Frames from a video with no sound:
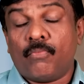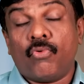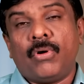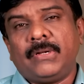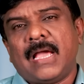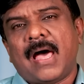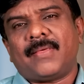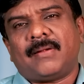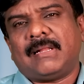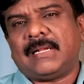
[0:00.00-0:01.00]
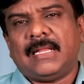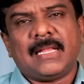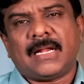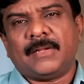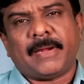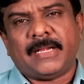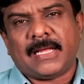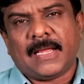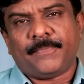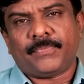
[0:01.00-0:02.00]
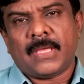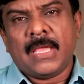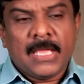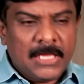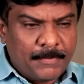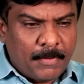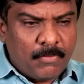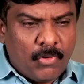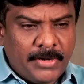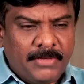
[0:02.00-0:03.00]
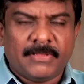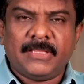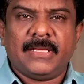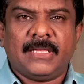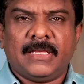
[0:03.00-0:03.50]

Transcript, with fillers: மோடி ஆதரவாளர்கள் எல்லாம் கடுப்பாயிட்டாங்க இப்போ மோடி வந்து